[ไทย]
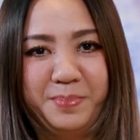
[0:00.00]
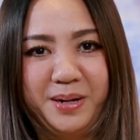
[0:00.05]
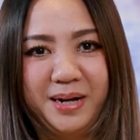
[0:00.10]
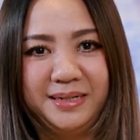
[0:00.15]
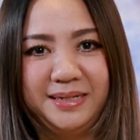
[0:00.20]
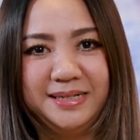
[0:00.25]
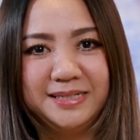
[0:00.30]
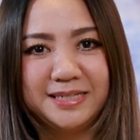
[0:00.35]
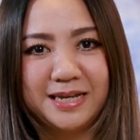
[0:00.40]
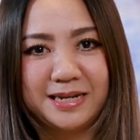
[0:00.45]

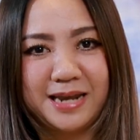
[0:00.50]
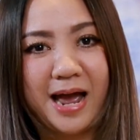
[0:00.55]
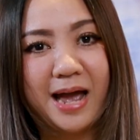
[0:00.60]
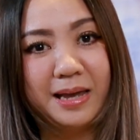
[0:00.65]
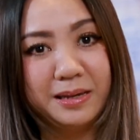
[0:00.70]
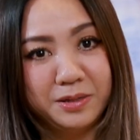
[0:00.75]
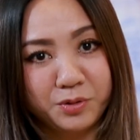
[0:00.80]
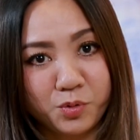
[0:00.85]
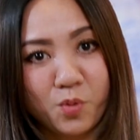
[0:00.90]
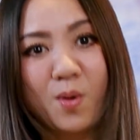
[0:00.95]
เพื่อที่จะ
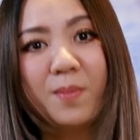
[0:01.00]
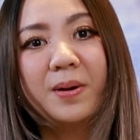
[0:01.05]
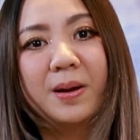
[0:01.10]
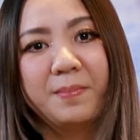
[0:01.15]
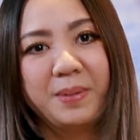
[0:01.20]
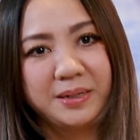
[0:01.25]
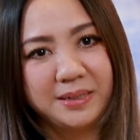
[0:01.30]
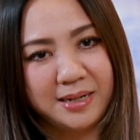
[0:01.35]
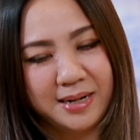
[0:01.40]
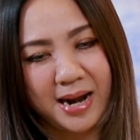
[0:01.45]
ได้ร่วม
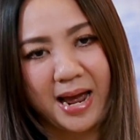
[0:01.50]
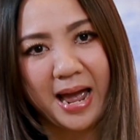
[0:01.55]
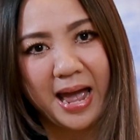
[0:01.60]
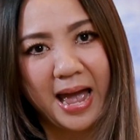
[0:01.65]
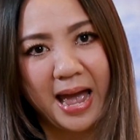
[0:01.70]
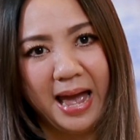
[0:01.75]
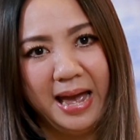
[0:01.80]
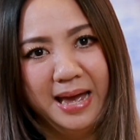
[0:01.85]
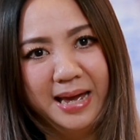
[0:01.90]
กันพัฒนา